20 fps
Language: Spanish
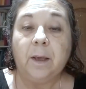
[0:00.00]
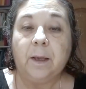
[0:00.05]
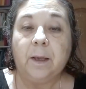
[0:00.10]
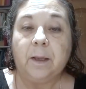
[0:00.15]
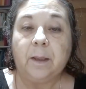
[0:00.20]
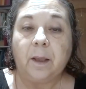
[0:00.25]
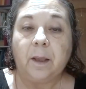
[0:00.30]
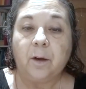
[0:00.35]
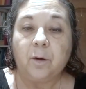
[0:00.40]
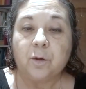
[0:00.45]

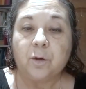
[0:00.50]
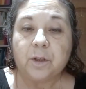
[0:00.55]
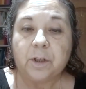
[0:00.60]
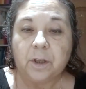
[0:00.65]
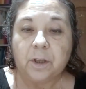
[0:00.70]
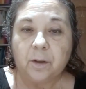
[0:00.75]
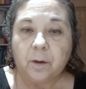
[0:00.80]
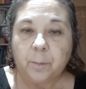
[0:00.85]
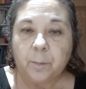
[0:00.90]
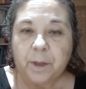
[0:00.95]
y tengo
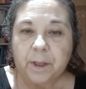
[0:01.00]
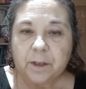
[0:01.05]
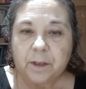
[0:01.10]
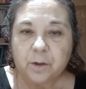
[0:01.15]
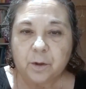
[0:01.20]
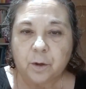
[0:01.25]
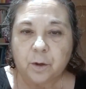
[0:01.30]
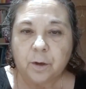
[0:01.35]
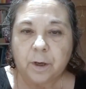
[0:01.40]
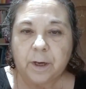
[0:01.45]
síndrome de
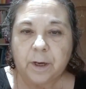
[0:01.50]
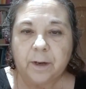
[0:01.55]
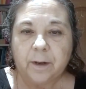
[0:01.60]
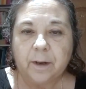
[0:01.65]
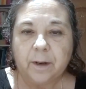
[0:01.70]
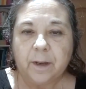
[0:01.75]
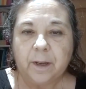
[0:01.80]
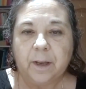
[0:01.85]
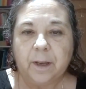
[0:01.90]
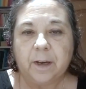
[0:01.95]
Sjögren
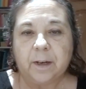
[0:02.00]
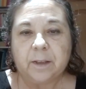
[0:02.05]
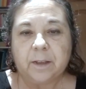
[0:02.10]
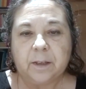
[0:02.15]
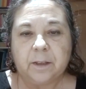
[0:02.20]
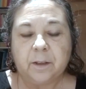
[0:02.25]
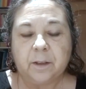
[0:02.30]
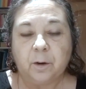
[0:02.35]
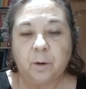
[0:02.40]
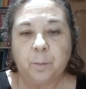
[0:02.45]
y
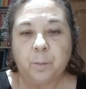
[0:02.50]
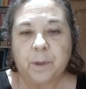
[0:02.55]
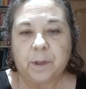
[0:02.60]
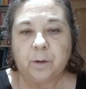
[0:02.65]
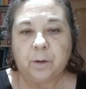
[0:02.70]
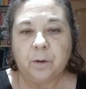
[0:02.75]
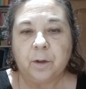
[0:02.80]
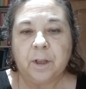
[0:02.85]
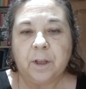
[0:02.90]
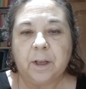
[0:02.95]
artritis
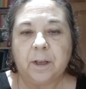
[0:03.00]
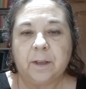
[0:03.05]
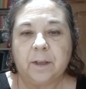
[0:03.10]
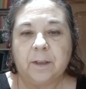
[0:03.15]
reumatoide